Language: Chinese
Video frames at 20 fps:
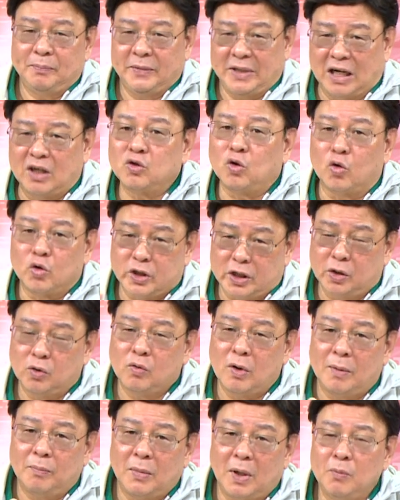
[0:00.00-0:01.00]
两种情
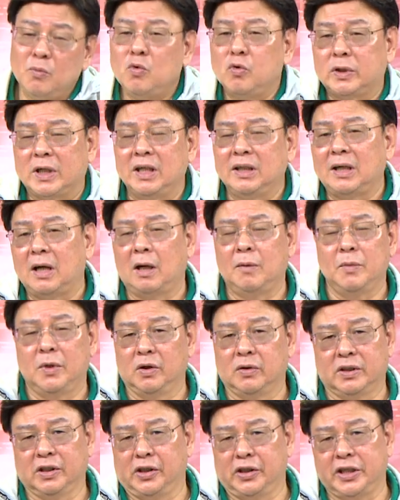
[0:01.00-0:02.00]
况嘛，目前台湾没
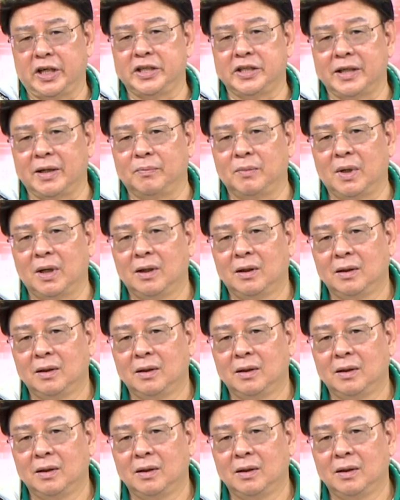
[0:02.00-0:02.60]
有这个现象嘛，